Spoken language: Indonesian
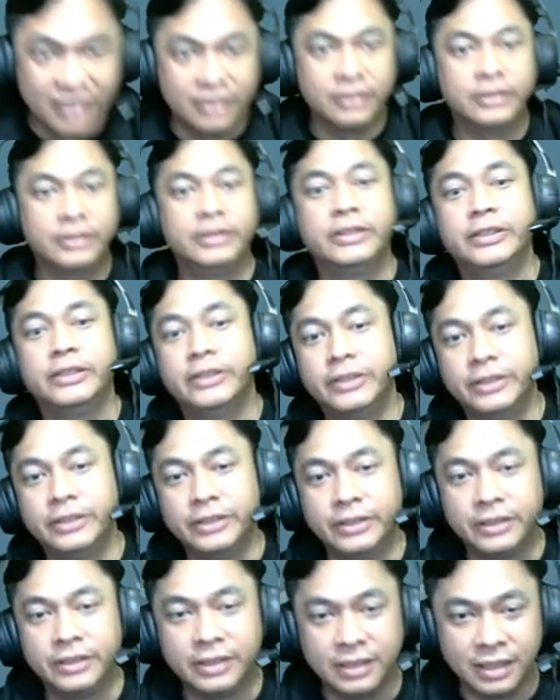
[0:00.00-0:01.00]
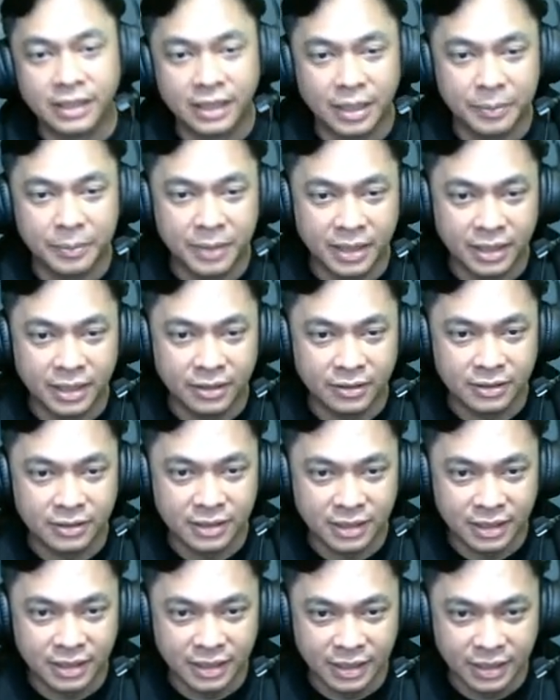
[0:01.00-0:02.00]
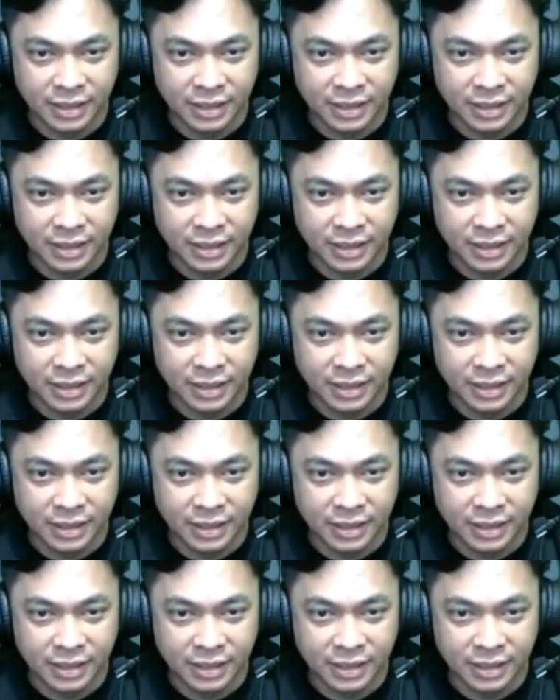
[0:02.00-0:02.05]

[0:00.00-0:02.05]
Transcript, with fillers: good kita ambil lagi dulu sini